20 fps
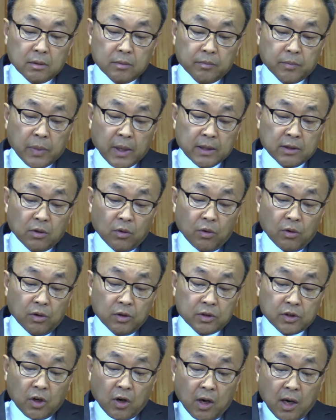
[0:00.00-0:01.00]
베드로를
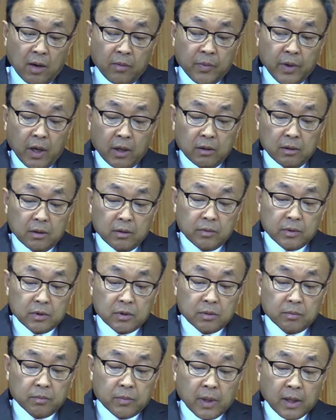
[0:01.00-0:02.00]
청하면
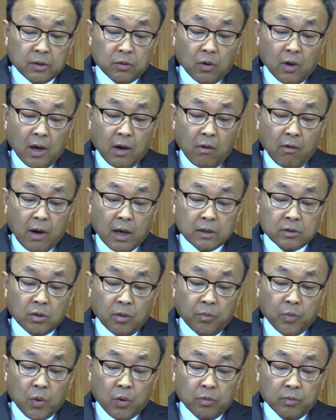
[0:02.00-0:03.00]
베드로가 와서
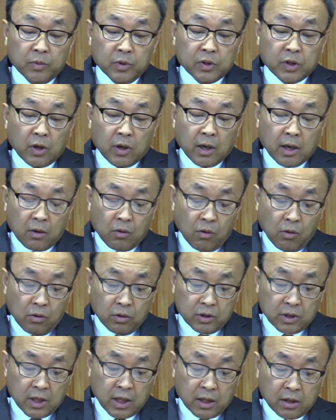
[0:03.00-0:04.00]
복음을 전하고
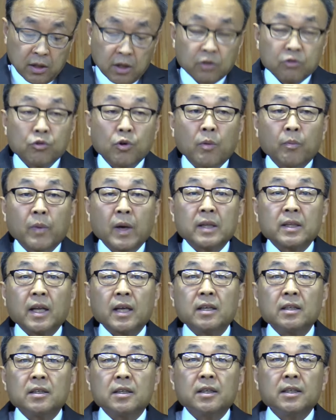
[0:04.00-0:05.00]
니네들이 구원받는다
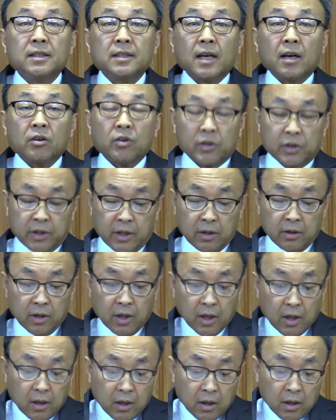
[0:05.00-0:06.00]
이, 이 사건이에요.
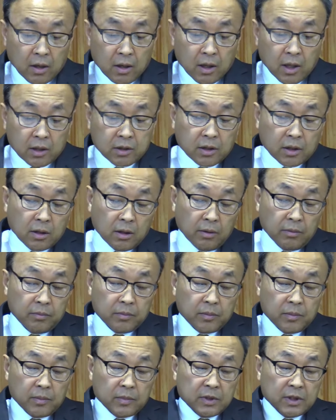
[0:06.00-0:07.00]
그러니까 지금
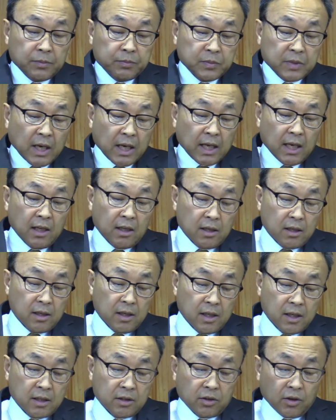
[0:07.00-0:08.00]
10장 1,
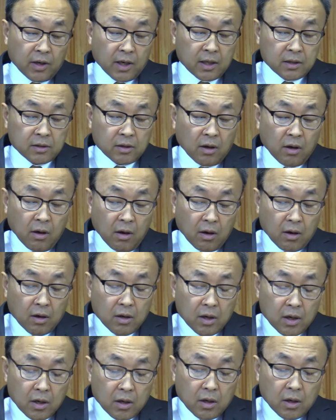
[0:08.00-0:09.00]
2절에서
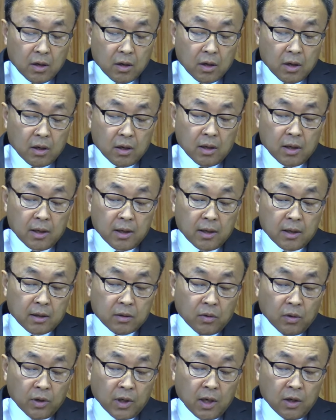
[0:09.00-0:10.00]

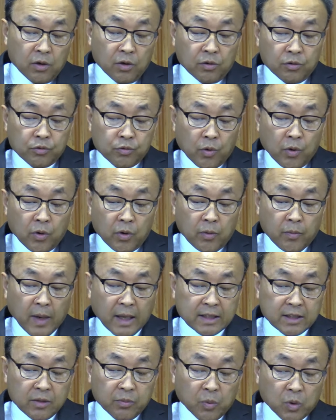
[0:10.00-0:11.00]
코넬료는 구원을
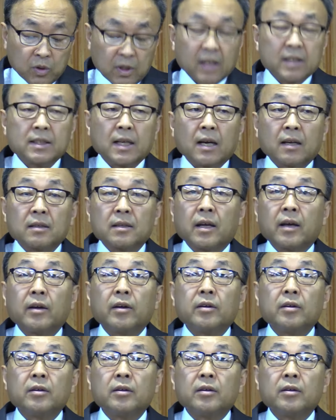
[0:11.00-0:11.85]
받지 못한 상태예요.